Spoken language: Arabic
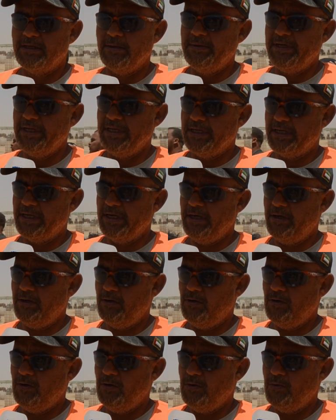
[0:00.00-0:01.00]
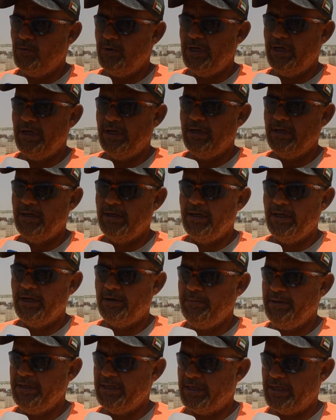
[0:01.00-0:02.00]
80 كيلو ولل
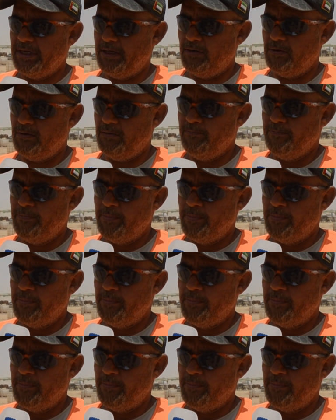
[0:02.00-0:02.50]
40 كيلو